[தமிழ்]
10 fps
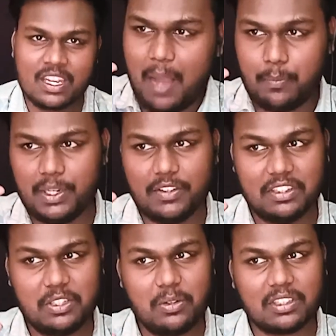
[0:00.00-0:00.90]
அப்படி
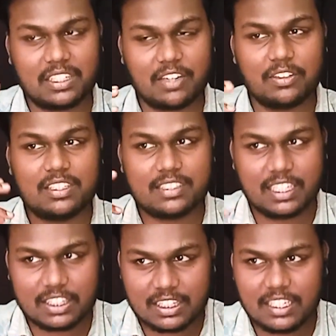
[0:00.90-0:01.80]
வந்து ஒருத்தர் வந்து
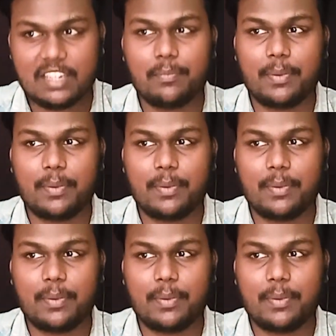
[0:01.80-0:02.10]
செத்து